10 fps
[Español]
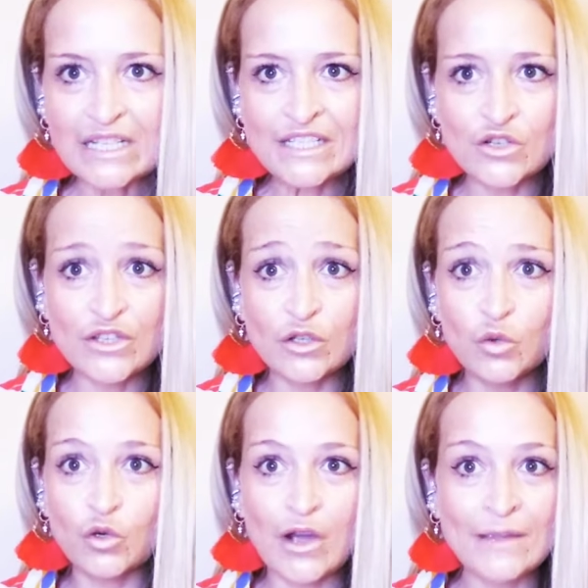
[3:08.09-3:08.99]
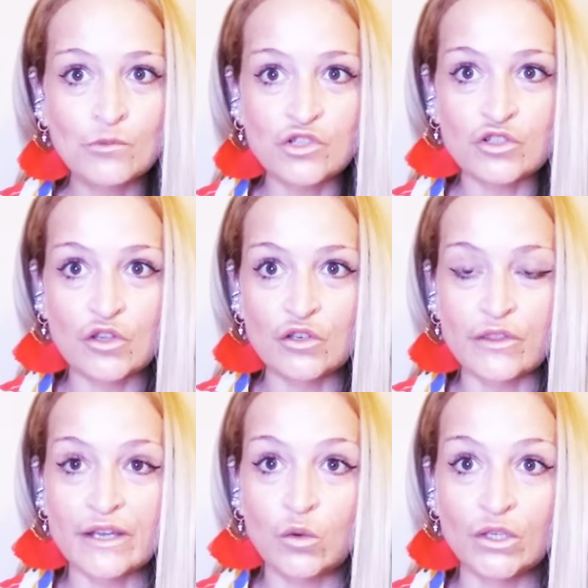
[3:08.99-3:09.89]
Ya os digo, luego hay muchos códigos
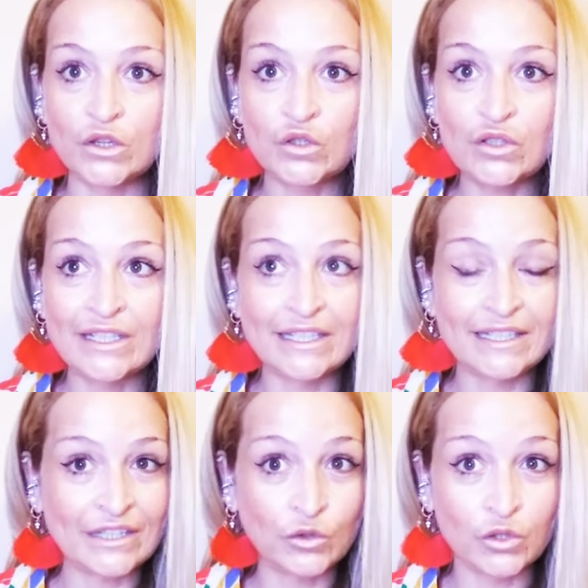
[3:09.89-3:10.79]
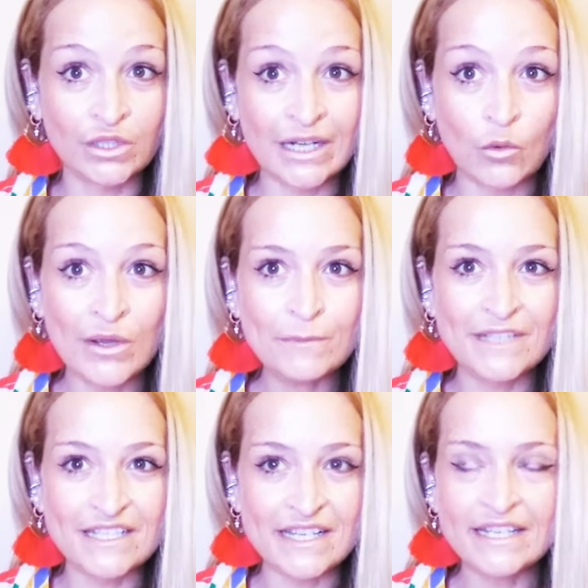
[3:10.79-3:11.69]
de descuento, eh, tanto en la web
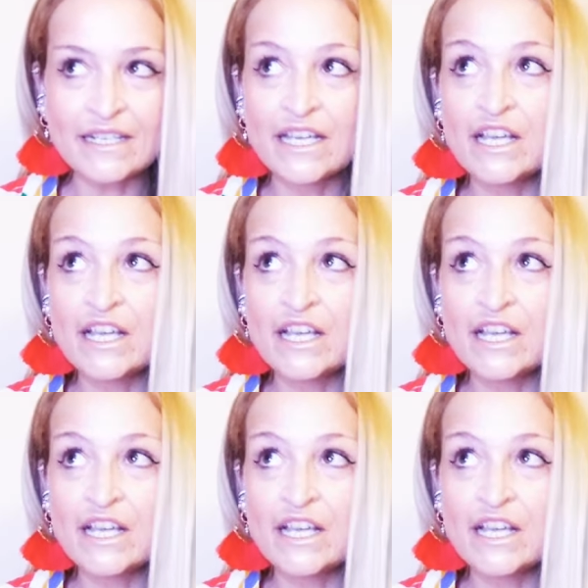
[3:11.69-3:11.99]
de Shane,